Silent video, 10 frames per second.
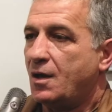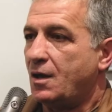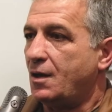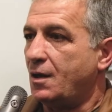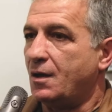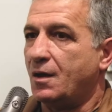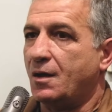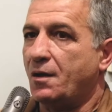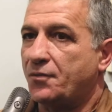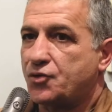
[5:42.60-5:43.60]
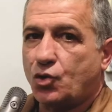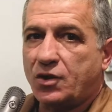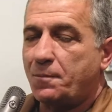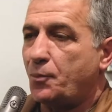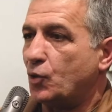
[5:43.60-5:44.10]
И э, все
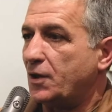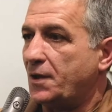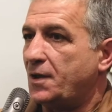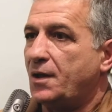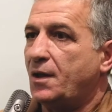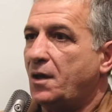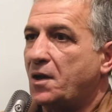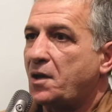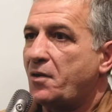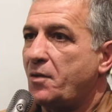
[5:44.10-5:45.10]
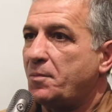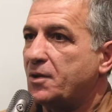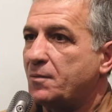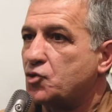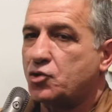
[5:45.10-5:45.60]
это подлинные архивы,
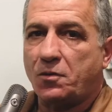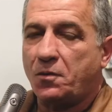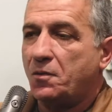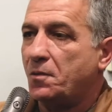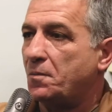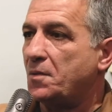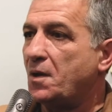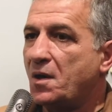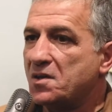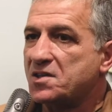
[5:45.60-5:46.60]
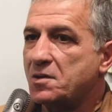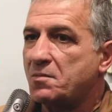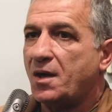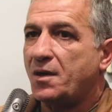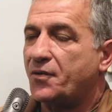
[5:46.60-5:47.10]
потому что мы
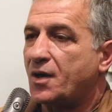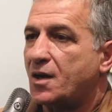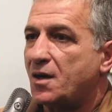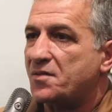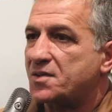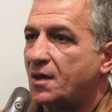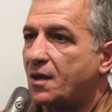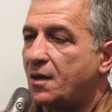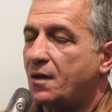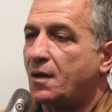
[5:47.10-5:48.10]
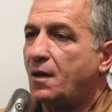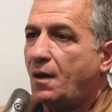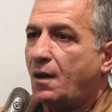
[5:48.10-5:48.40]
снимали в королевских э,